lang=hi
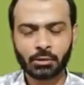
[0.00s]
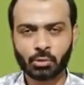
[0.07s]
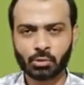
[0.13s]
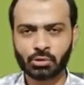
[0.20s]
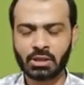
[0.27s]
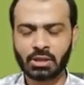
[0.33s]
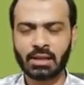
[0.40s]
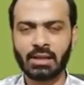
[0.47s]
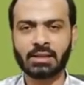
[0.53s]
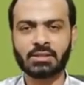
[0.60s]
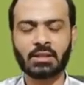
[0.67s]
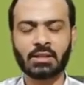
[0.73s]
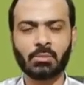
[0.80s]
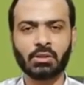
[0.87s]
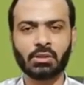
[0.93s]
दूसरे
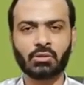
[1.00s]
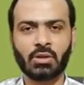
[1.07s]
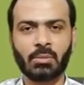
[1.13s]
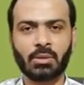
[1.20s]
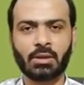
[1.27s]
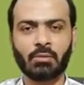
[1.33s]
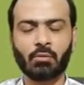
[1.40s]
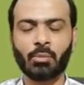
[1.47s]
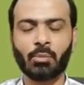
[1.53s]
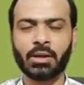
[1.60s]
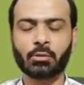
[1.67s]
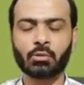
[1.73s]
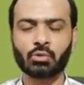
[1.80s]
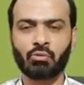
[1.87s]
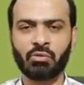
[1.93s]
लेक्चर में जो है बेटा वो मैंने
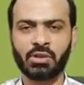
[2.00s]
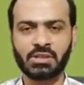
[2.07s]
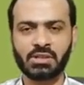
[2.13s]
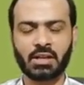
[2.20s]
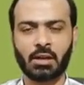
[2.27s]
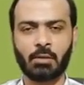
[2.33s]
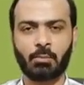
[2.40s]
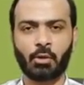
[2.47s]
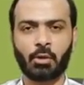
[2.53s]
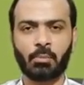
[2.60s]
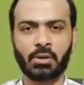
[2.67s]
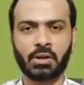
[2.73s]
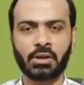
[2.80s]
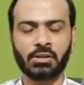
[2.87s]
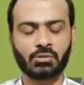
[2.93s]
कुछ फिजिकल
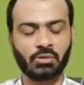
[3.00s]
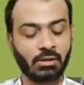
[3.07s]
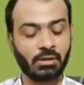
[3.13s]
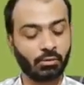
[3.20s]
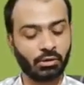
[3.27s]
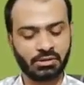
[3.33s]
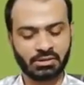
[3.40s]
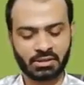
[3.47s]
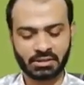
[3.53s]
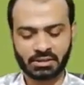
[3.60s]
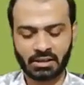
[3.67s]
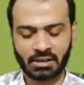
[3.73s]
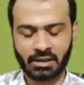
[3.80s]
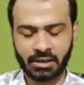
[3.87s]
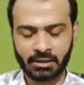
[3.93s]
प्रॉपर्टीज जो है वो डिस्कस
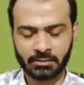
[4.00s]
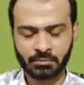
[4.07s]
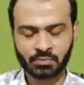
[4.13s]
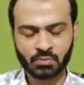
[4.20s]
करनी है